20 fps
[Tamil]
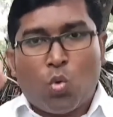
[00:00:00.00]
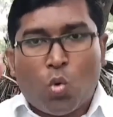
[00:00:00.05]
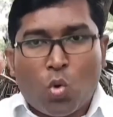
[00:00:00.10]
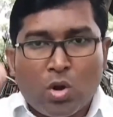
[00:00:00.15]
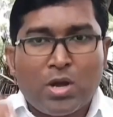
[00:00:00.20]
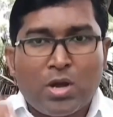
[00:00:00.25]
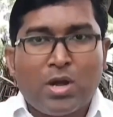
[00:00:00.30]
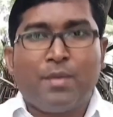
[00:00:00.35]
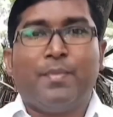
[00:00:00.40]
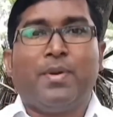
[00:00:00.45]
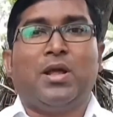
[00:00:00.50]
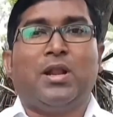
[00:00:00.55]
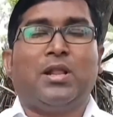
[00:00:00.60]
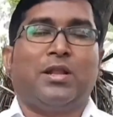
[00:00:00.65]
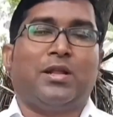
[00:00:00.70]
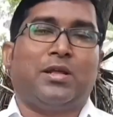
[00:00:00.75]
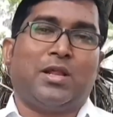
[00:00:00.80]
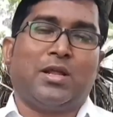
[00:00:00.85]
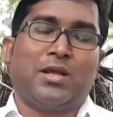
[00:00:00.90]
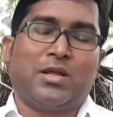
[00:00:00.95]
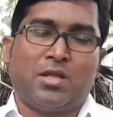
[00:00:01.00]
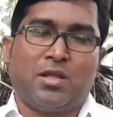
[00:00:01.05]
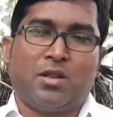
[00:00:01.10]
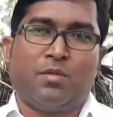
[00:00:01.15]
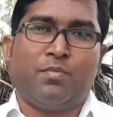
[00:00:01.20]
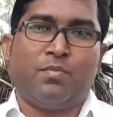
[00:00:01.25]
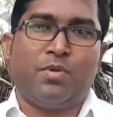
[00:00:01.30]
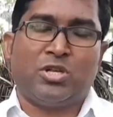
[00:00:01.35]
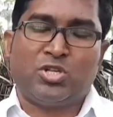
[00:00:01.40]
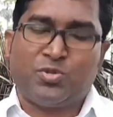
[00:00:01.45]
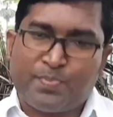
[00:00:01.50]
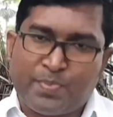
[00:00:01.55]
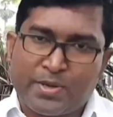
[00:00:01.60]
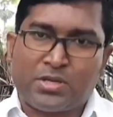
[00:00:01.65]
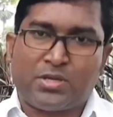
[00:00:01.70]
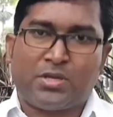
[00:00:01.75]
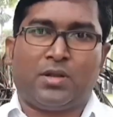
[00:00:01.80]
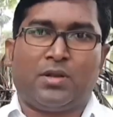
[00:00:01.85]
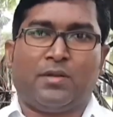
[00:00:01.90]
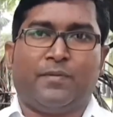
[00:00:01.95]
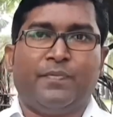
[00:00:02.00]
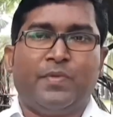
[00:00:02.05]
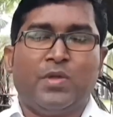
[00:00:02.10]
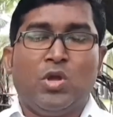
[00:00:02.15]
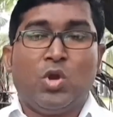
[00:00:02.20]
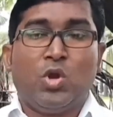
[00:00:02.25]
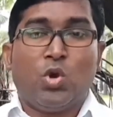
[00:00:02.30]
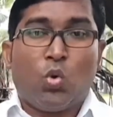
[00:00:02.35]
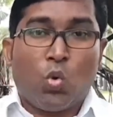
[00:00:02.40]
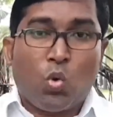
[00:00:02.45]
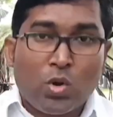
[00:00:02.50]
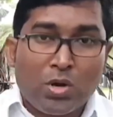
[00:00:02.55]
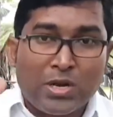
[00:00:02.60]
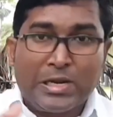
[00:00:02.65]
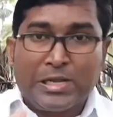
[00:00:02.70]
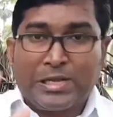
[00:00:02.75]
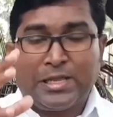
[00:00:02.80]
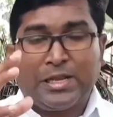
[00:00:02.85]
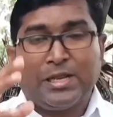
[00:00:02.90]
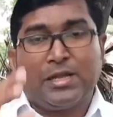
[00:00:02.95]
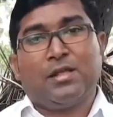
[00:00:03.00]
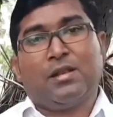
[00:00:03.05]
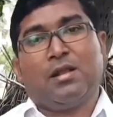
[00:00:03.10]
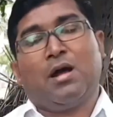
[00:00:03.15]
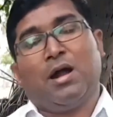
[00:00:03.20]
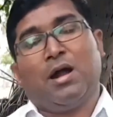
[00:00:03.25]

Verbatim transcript: உங்கள் மேலே இருக்கிற கிருப ஸ்பெஷல் உங்களுக்கு இருக்கிற